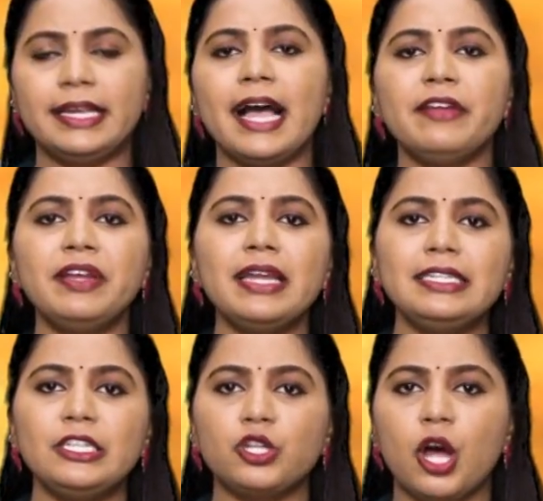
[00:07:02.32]
ఇక ఐవీ
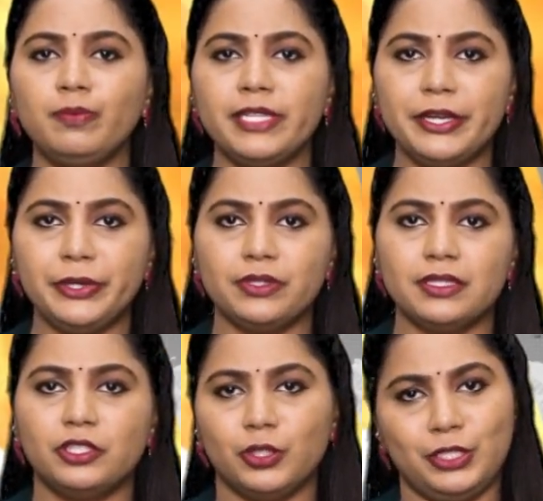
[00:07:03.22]
నేటి టాప్ టెన్
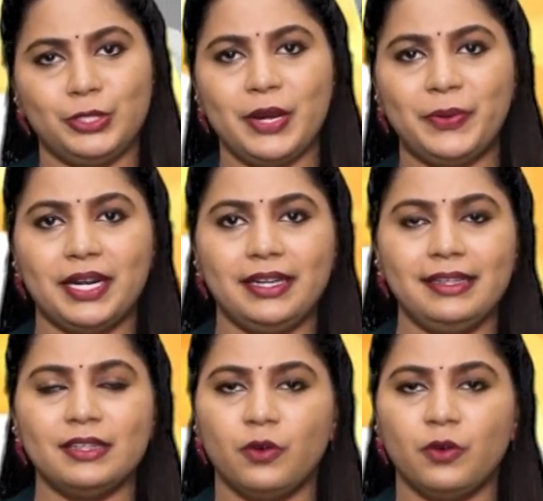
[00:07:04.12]
న్యూస్ చూస్తూనే ఉండండి